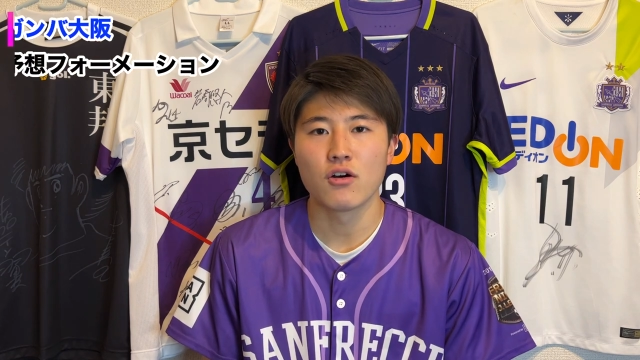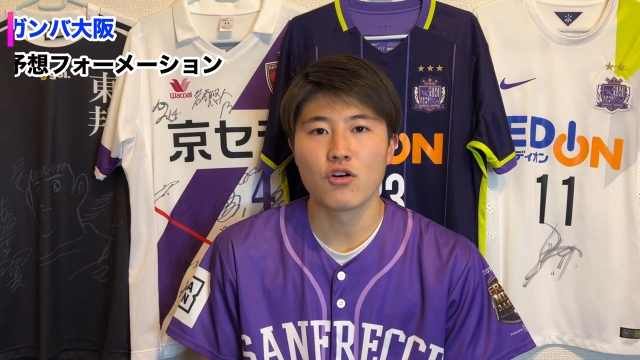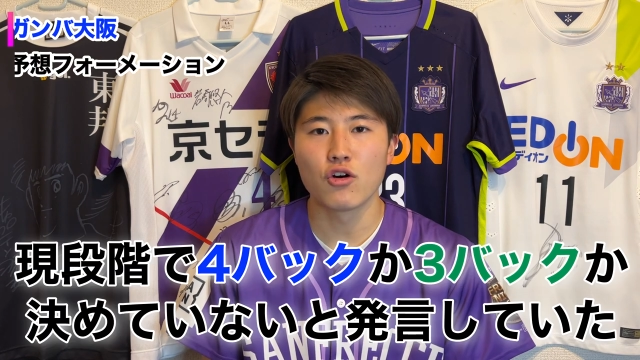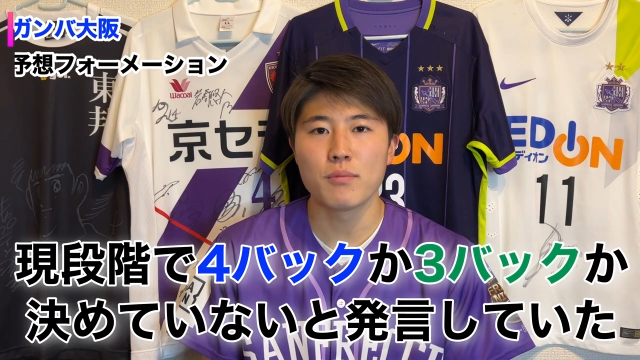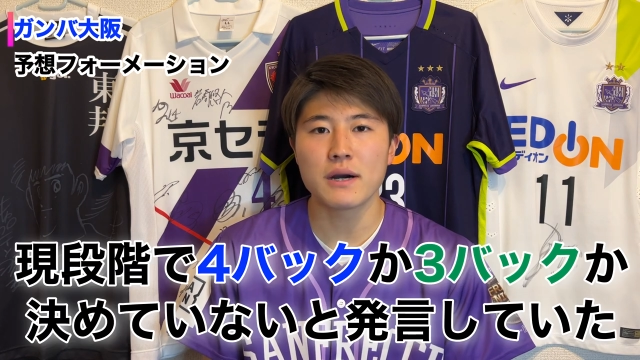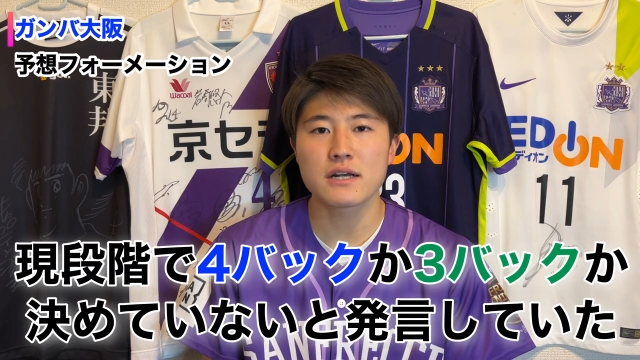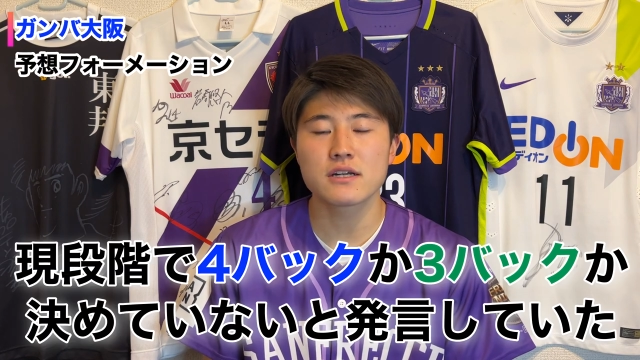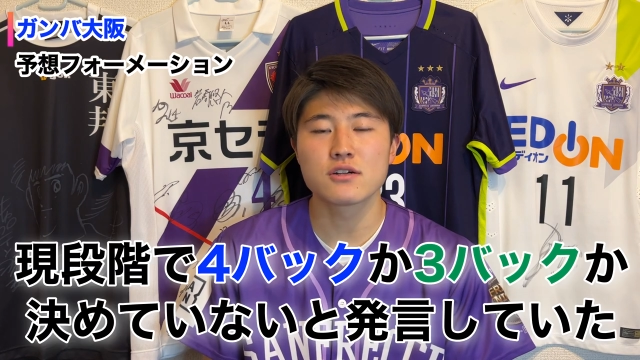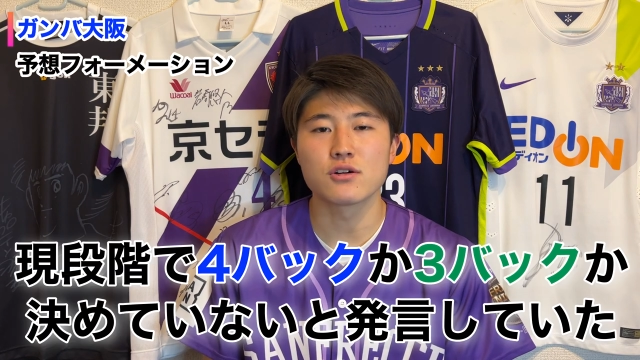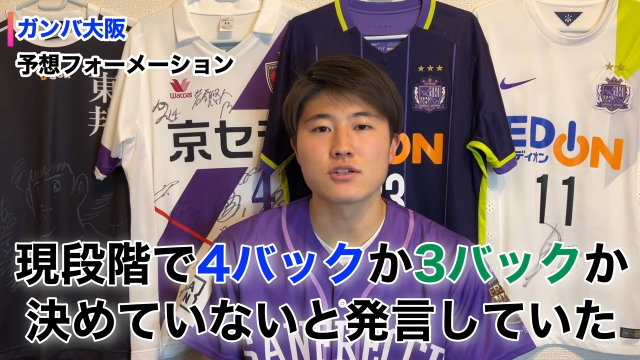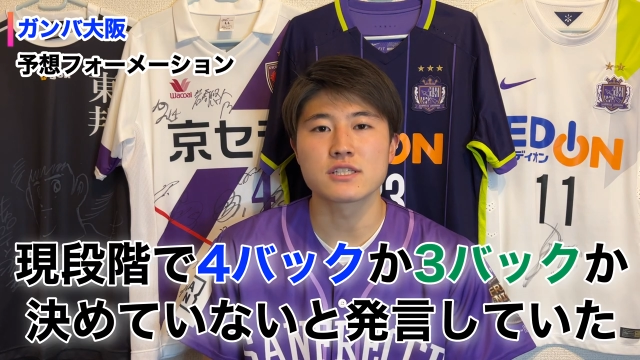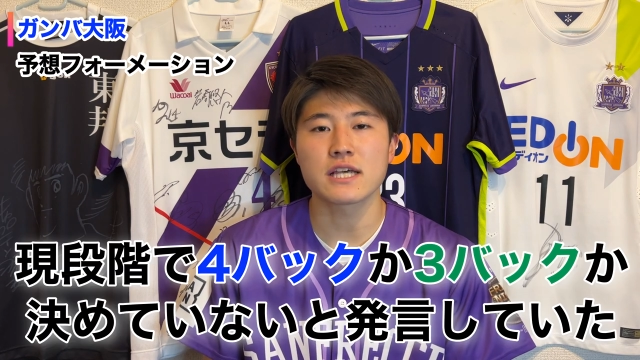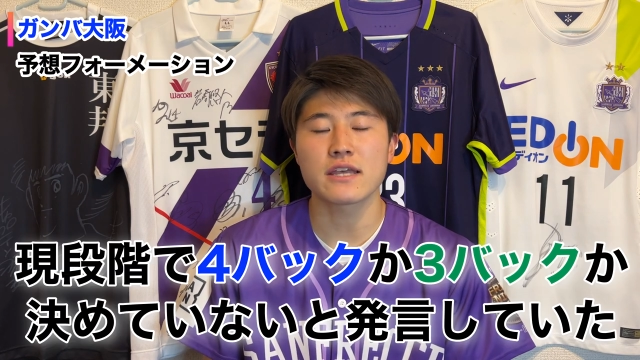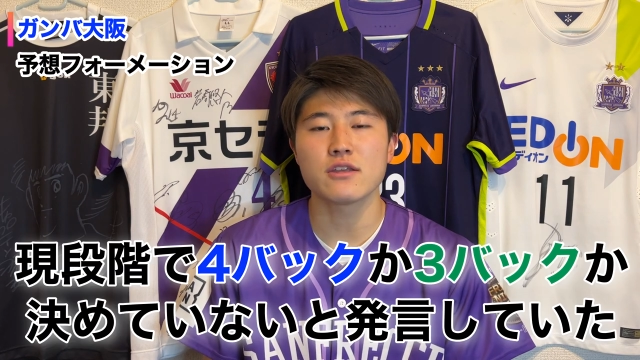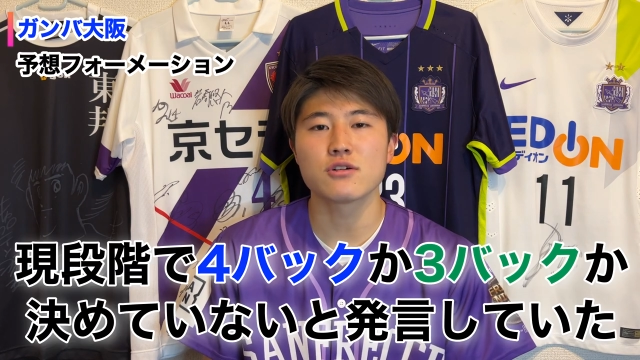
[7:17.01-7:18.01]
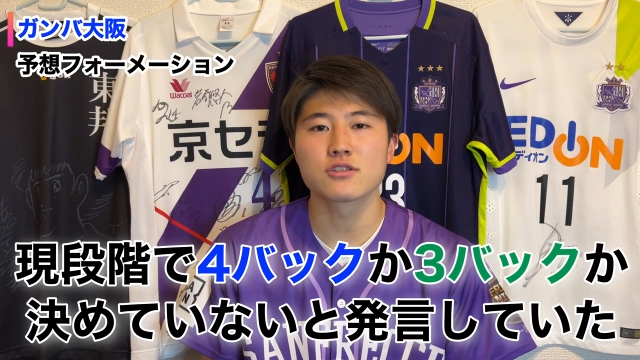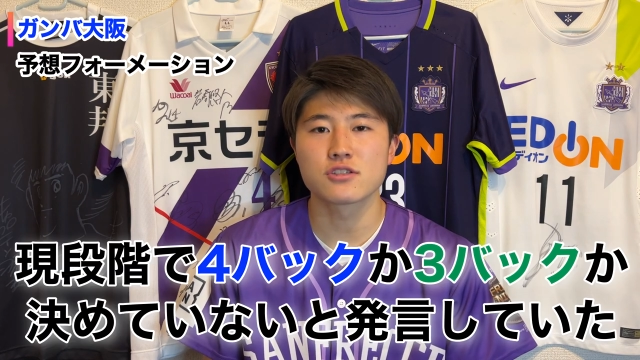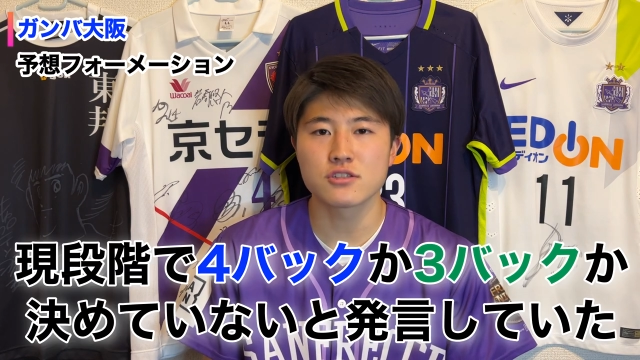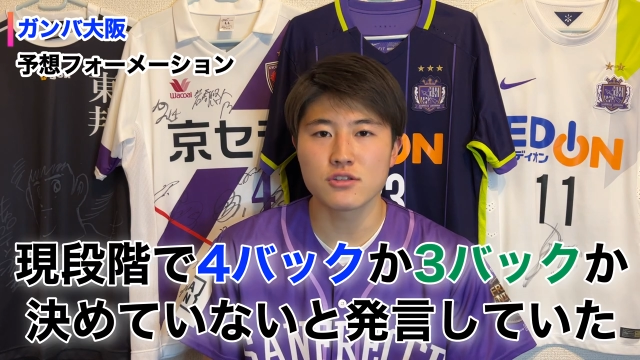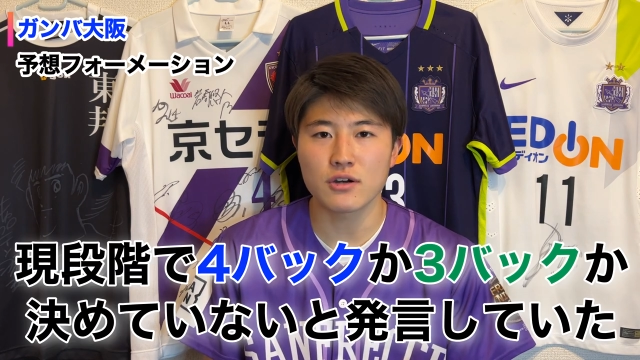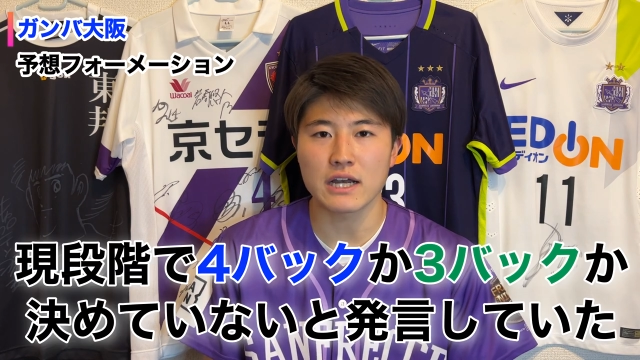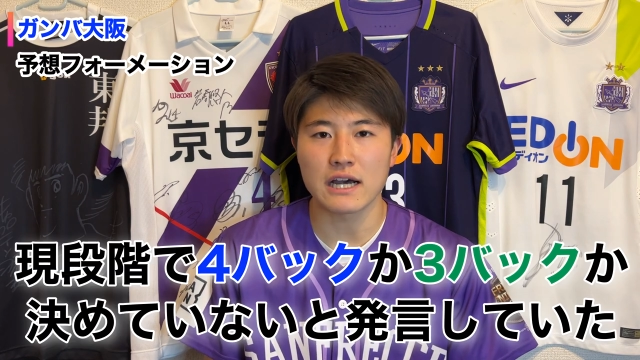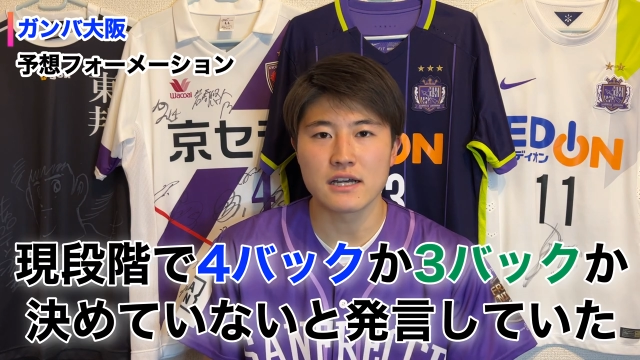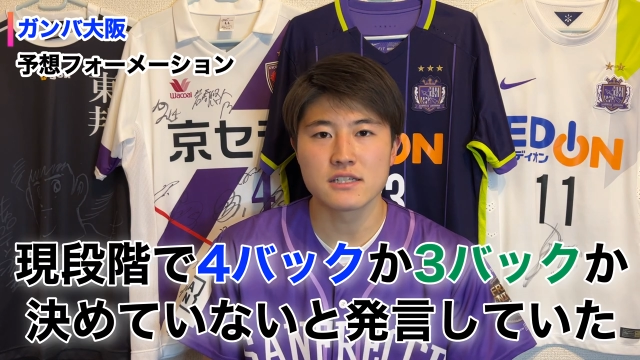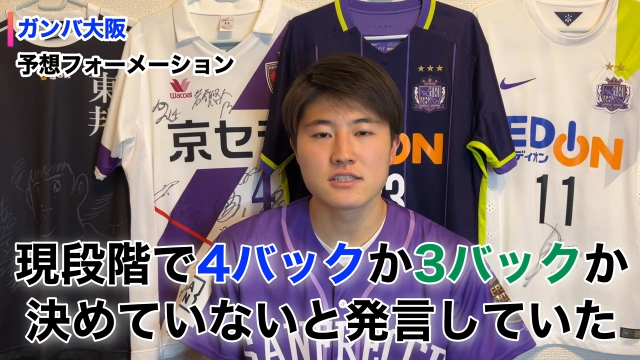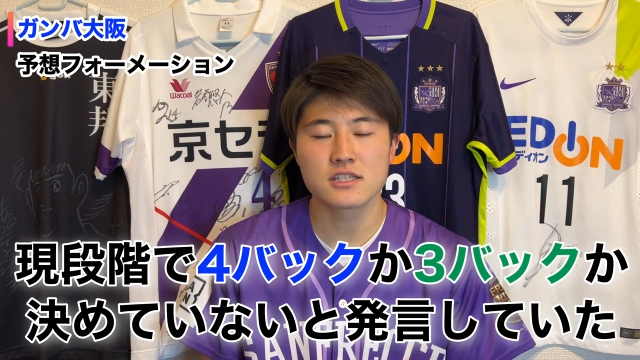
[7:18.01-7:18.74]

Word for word: 4バックを採用するのか、